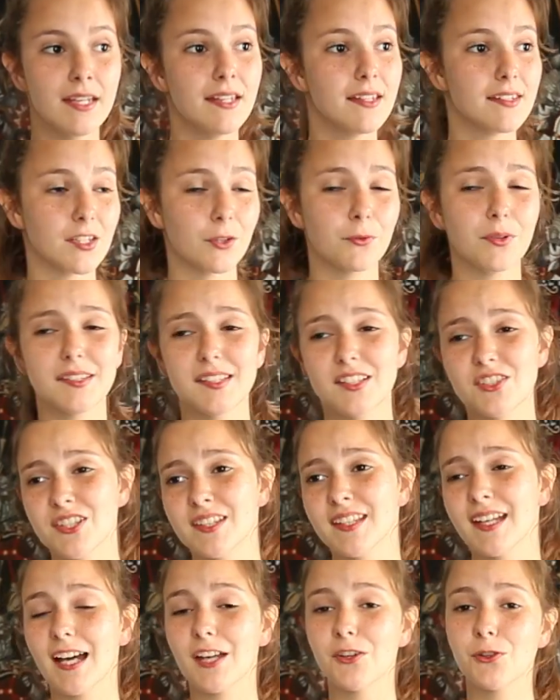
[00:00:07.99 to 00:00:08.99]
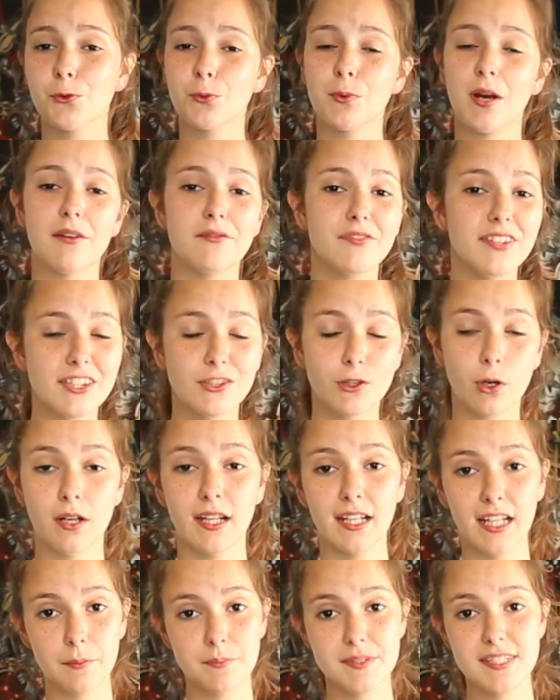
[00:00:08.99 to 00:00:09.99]
C'est quoi cette génération avide quand les
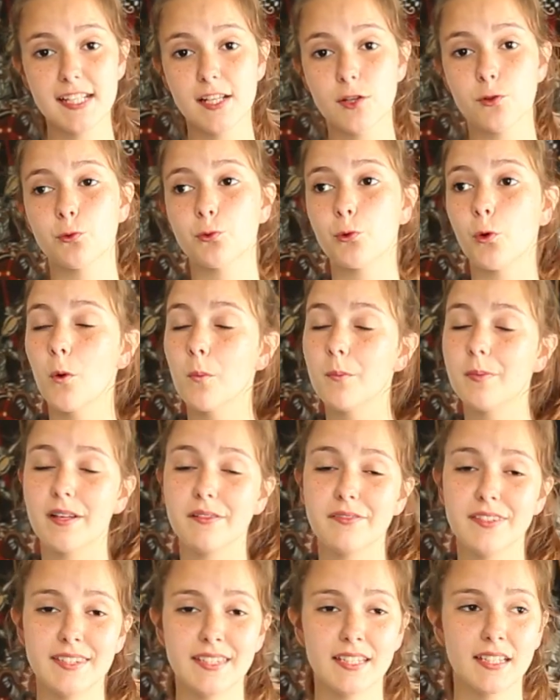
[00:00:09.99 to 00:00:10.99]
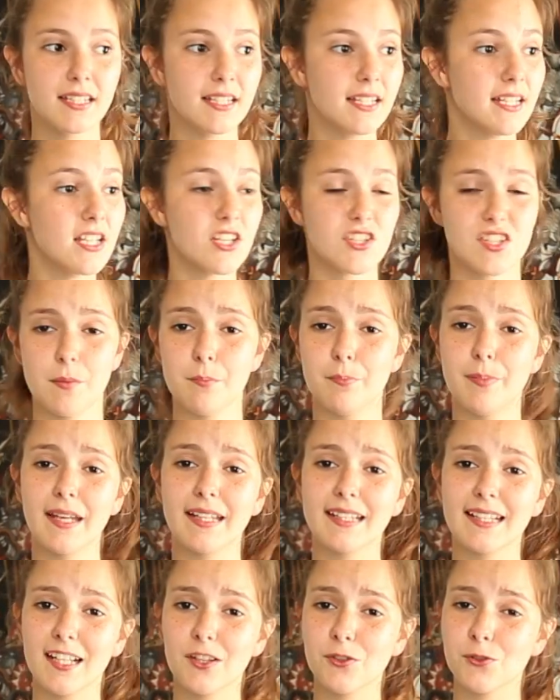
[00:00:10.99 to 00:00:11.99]
reptiles sont trop avides J'aime pas
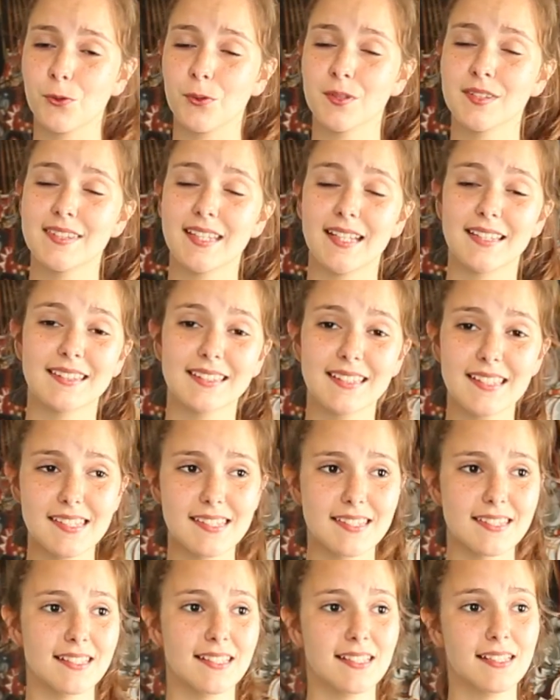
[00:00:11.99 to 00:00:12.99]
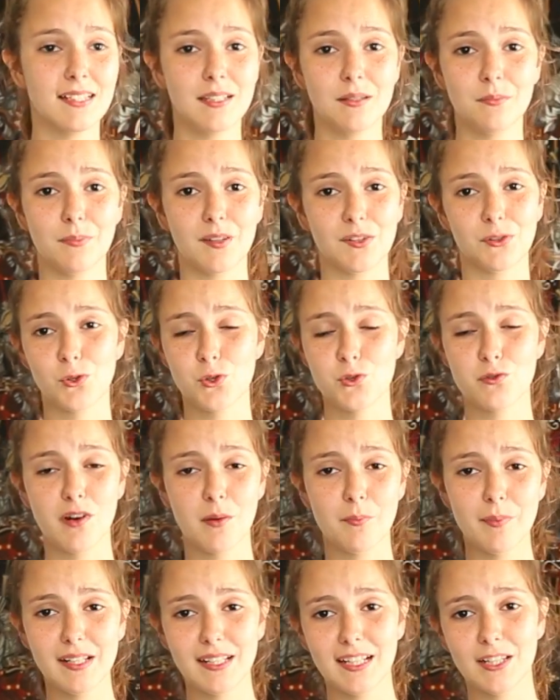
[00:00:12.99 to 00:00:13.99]
écrire sur une terre triste parce que je vois
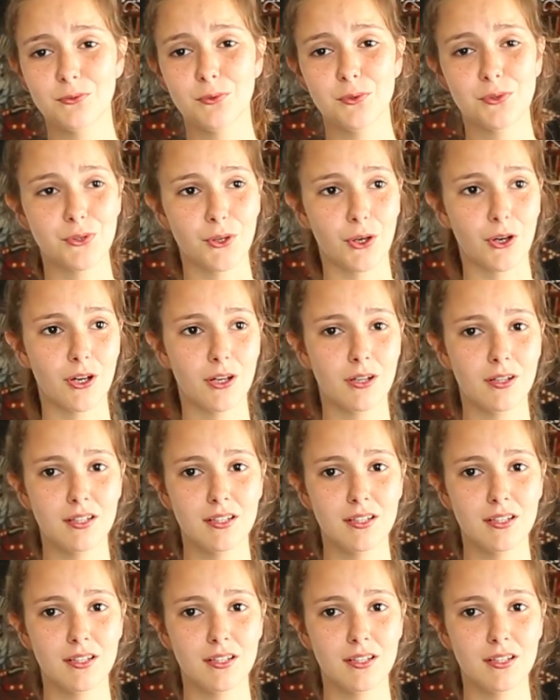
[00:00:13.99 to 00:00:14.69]
pas de la douceur.